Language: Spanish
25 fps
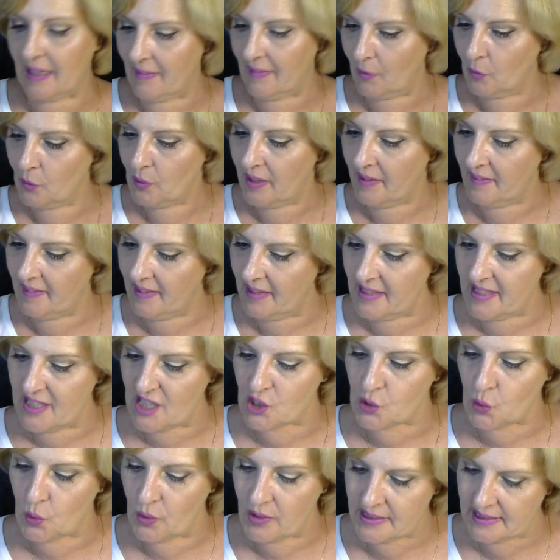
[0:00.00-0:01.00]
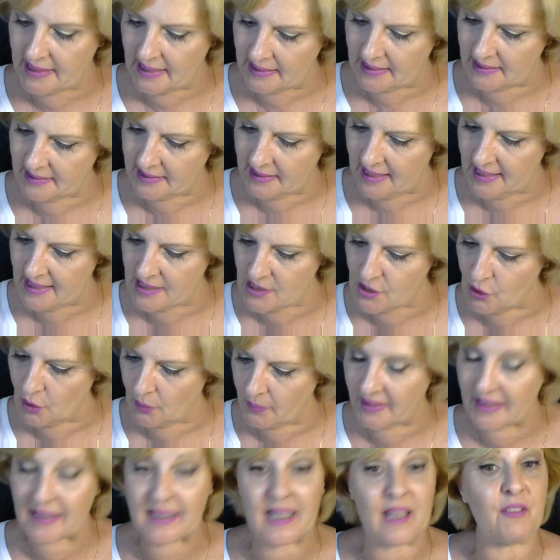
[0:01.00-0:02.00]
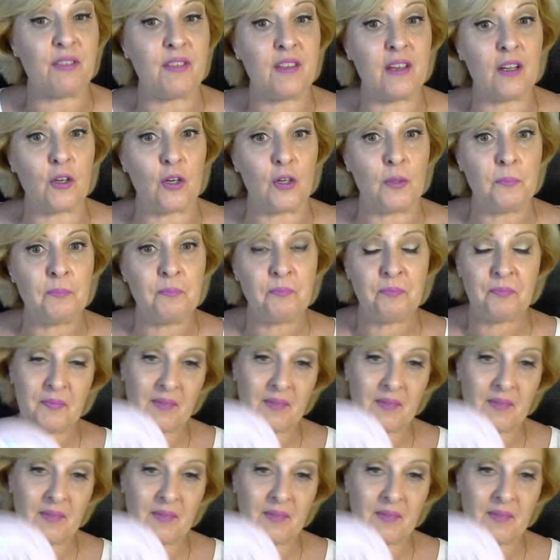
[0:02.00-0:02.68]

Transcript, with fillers: cada una de ellas cuestan 3,95.